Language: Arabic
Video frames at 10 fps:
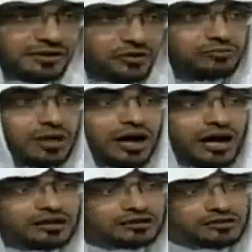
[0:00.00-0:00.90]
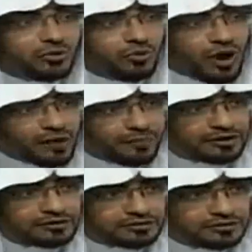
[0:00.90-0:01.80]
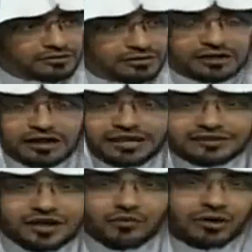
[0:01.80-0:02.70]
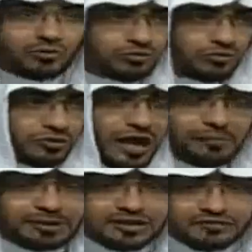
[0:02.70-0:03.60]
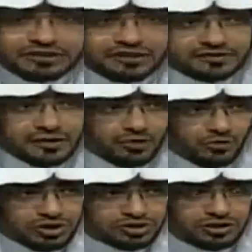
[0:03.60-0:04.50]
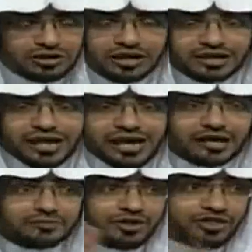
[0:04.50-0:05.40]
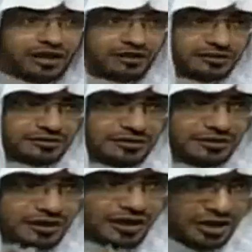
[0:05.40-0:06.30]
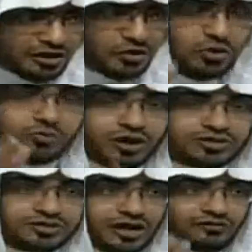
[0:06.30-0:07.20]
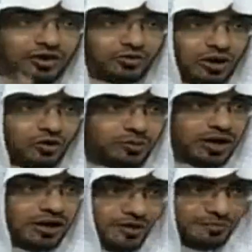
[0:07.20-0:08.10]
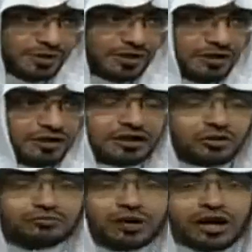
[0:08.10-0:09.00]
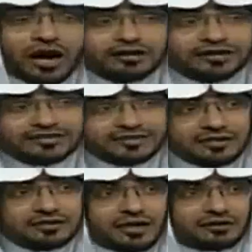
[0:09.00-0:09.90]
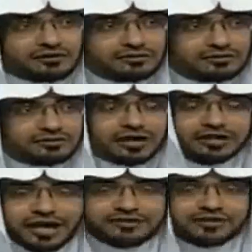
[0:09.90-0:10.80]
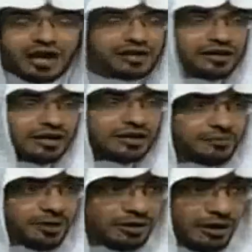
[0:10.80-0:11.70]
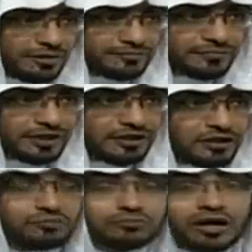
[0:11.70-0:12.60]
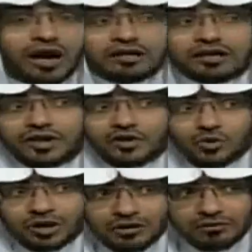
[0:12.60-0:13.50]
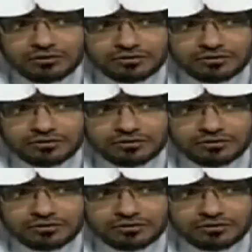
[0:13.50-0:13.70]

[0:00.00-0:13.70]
ثم قال توابا أي حتى ولو لابس الفتنة من وجه لا يلبث أن أن يتوب ويستغفر ويؤوب إلى ربه ثم قال نسيا يعني ينسى أحيانا أمر الله ثم قال إذا ذكر